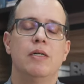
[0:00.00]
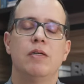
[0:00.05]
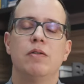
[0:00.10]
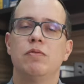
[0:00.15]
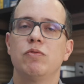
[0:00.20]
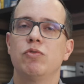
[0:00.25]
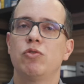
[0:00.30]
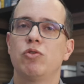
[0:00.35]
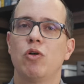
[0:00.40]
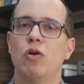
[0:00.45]

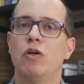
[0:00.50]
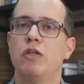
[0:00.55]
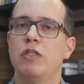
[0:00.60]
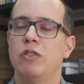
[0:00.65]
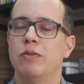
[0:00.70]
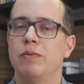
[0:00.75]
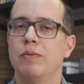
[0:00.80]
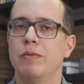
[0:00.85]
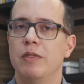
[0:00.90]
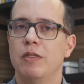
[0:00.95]
um
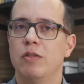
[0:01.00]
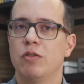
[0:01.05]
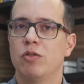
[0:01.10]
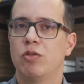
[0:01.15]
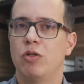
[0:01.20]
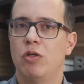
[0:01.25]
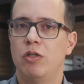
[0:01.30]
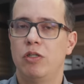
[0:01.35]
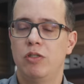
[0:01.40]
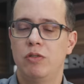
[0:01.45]
sódio,
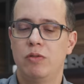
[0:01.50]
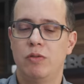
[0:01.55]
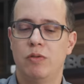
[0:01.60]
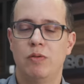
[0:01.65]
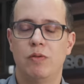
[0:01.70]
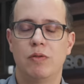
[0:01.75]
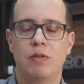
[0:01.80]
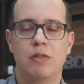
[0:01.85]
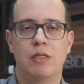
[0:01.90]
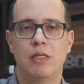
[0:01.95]

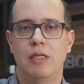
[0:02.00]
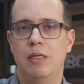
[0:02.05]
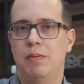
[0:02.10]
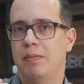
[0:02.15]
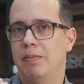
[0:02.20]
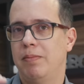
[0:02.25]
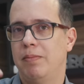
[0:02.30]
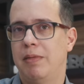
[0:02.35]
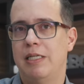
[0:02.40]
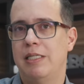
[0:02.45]
sódio
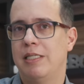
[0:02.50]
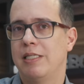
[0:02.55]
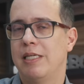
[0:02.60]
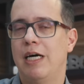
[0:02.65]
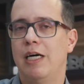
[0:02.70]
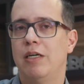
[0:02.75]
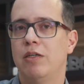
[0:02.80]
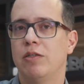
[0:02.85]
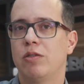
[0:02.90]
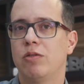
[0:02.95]
mais
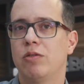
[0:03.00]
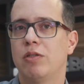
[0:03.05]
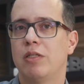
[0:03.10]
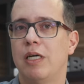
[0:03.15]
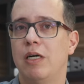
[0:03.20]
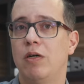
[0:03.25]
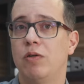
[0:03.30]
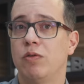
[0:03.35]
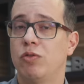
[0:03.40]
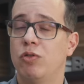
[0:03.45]
alto,
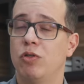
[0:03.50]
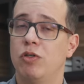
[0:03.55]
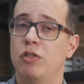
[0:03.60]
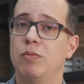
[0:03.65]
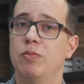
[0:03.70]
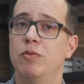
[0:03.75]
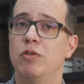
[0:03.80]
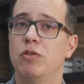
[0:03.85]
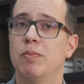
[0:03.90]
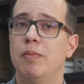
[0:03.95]
tá? um sódio
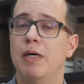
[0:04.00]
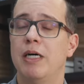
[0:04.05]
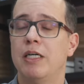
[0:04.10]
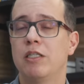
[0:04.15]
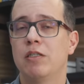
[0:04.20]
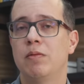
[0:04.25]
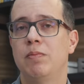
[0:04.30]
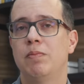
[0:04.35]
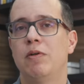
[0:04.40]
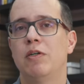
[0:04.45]
muito
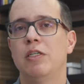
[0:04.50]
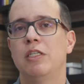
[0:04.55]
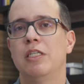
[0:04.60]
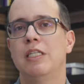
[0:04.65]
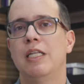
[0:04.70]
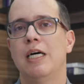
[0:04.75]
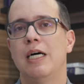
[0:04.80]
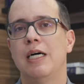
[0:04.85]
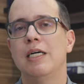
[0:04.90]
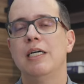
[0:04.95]
baixo, pode
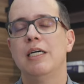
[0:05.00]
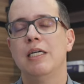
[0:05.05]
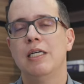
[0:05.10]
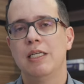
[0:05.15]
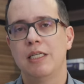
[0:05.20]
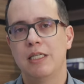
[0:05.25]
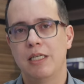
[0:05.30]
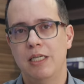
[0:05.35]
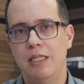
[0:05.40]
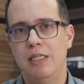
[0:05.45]
dar
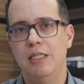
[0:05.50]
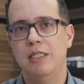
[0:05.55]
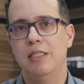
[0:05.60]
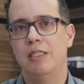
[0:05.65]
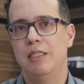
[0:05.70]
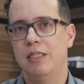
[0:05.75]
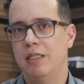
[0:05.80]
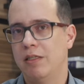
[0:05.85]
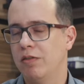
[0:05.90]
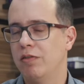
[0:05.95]

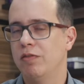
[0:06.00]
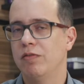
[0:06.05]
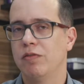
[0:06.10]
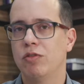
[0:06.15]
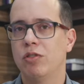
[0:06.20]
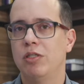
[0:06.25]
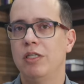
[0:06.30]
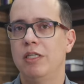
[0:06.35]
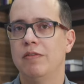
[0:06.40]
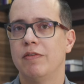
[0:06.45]
crise
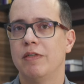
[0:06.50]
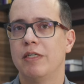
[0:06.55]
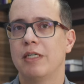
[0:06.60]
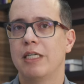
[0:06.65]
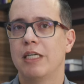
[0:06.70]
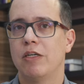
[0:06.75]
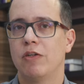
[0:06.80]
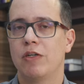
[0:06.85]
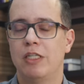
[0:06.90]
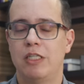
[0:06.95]
convulsiva,
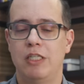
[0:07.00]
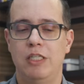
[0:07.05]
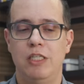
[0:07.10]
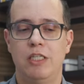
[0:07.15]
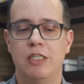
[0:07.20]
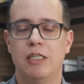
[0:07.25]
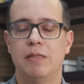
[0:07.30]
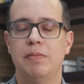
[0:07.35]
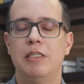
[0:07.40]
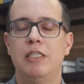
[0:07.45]
que é o que a gente
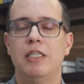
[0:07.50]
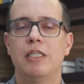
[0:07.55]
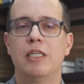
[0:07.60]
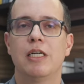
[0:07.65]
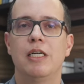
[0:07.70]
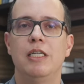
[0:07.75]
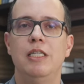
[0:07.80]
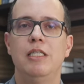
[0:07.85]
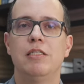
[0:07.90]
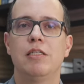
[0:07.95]
chama de
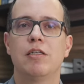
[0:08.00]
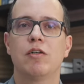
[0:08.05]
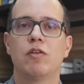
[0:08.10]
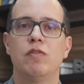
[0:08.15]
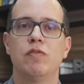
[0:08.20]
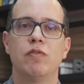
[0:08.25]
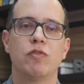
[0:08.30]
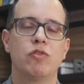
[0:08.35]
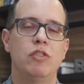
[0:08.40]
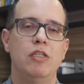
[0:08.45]
crise
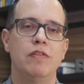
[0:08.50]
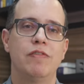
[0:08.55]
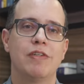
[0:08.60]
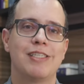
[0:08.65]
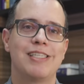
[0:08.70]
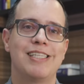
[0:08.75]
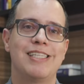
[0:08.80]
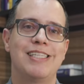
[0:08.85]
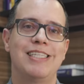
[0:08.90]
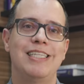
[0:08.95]
convulsiva
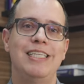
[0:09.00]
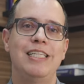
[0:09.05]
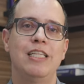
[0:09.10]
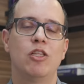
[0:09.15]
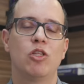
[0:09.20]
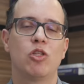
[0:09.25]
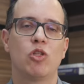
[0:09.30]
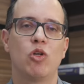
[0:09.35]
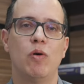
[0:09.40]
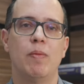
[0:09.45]

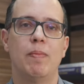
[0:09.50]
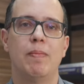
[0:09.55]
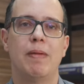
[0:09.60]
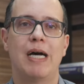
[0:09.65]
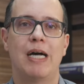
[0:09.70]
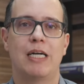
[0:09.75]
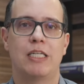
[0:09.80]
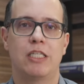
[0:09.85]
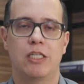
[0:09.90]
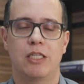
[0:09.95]

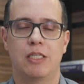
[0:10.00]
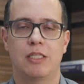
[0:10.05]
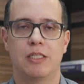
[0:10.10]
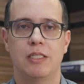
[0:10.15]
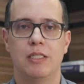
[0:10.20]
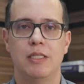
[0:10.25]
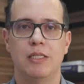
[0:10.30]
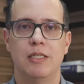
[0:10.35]
sintomática.